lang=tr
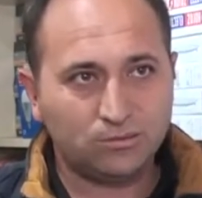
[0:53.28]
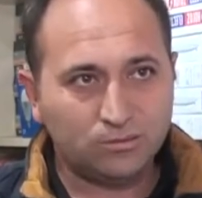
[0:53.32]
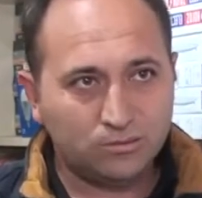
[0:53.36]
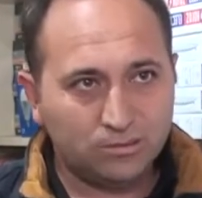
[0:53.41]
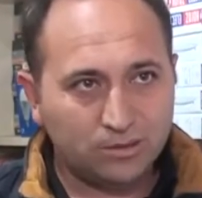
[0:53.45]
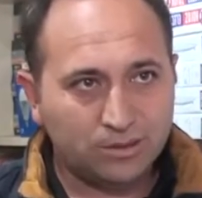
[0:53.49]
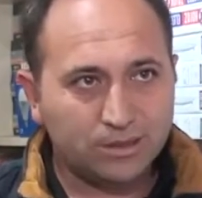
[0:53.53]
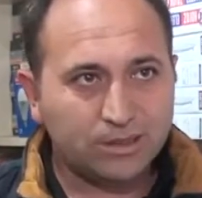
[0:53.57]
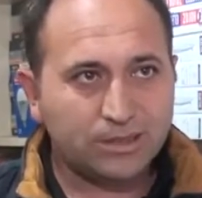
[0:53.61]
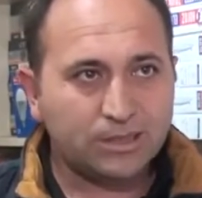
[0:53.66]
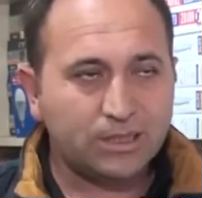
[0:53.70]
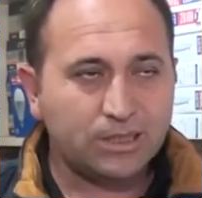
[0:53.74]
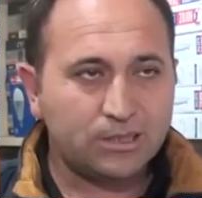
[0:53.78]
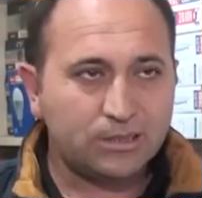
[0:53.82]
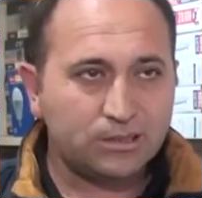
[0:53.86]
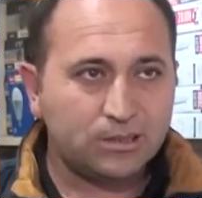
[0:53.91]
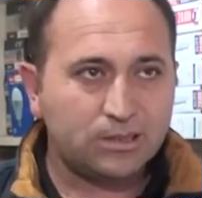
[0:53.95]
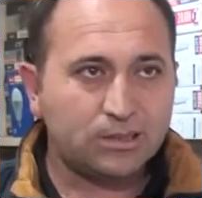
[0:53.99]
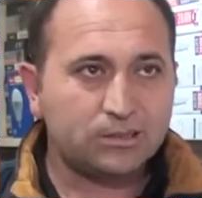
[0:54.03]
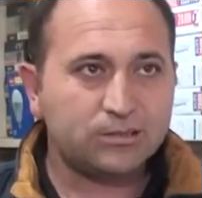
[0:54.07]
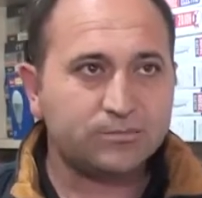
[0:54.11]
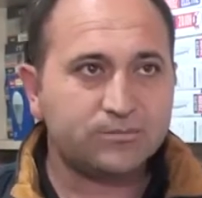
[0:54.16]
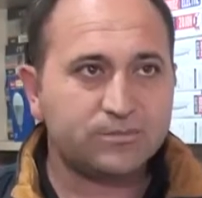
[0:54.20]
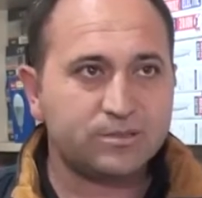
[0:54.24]
olarak, olarak
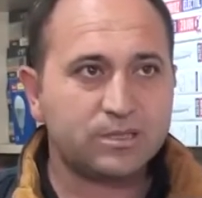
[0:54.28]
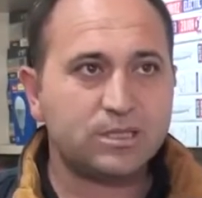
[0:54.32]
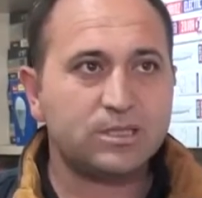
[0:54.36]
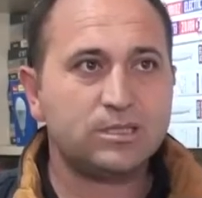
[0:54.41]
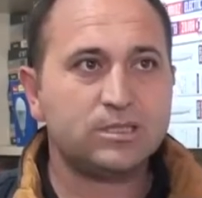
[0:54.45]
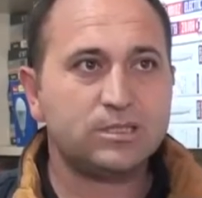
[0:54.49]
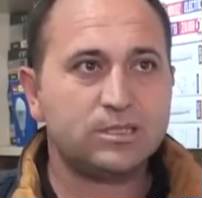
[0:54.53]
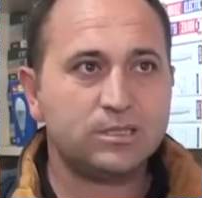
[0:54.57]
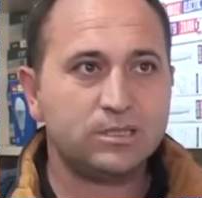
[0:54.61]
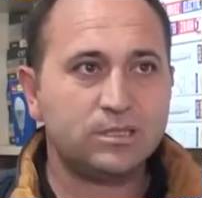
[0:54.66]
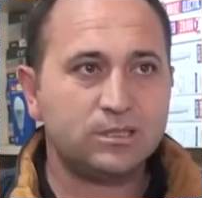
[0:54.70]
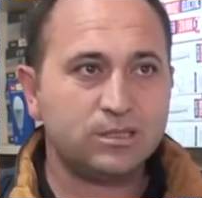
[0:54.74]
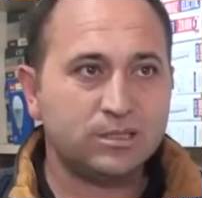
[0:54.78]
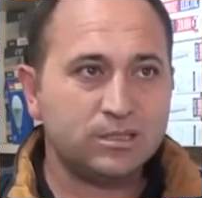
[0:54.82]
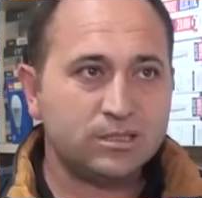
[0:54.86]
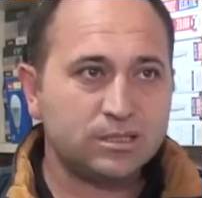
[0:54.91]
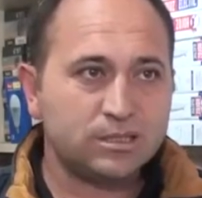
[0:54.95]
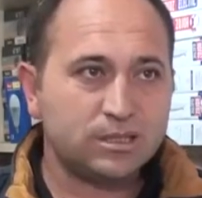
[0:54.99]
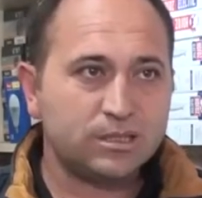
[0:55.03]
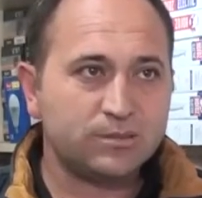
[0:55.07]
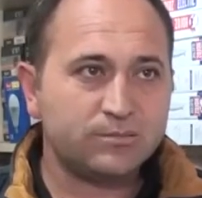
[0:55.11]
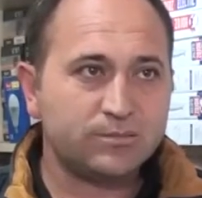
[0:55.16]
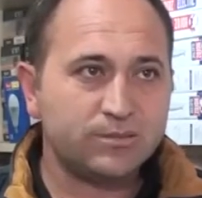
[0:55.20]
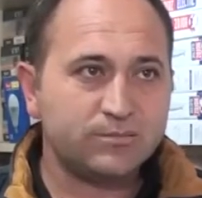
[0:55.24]
kendi adımıza devam
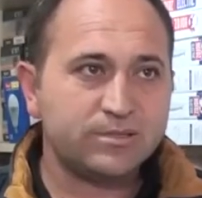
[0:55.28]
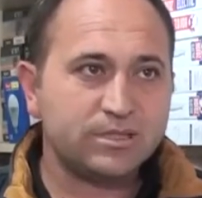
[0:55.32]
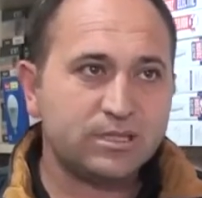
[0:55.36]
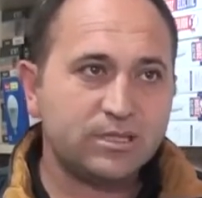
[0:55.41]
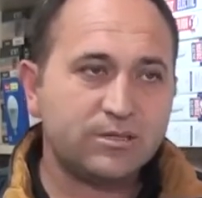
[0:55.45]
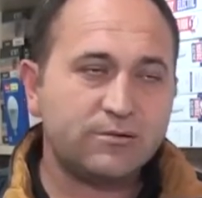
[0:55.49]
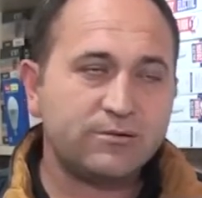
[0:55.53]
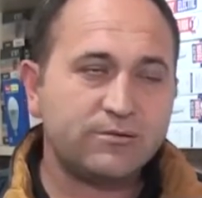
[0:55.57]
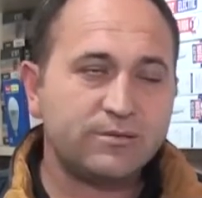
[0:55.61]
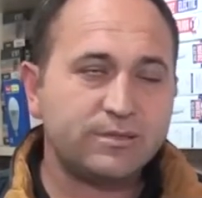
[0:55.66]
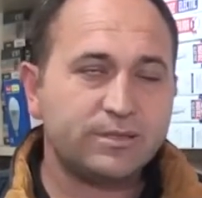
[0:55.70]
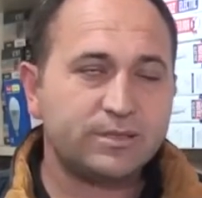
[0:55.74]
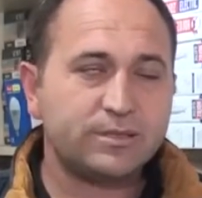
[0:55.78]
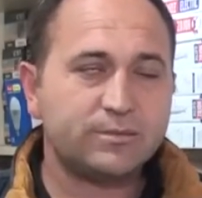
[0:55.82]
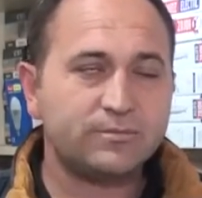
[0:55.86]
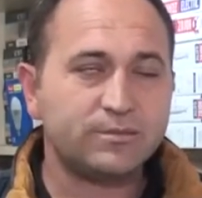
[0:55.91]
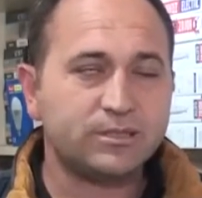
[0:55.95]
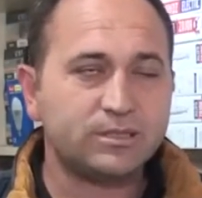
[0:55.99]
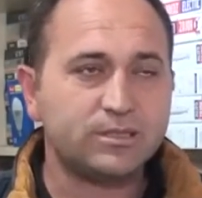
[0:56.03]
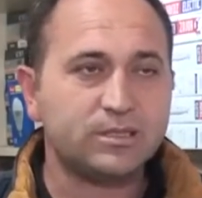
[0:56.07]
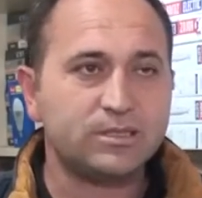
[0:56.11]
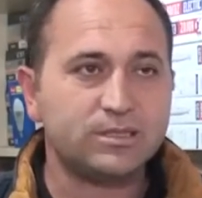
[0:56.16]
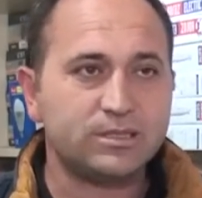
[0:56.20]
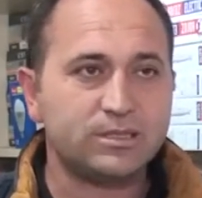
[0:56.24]
işletmemizi devam
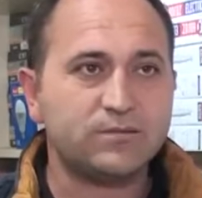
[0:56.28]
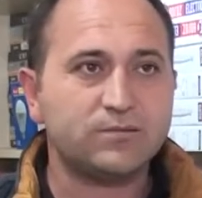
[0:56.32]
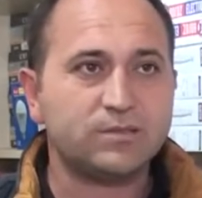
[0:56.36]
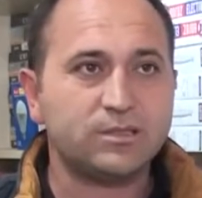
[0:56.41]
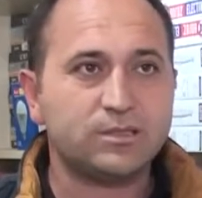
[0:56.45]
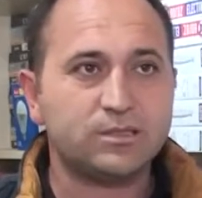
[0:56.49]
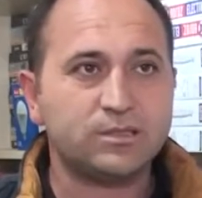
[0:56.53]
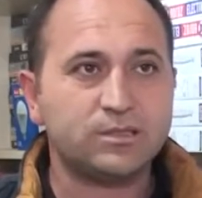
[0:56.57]
ediyorsunuz. Evet.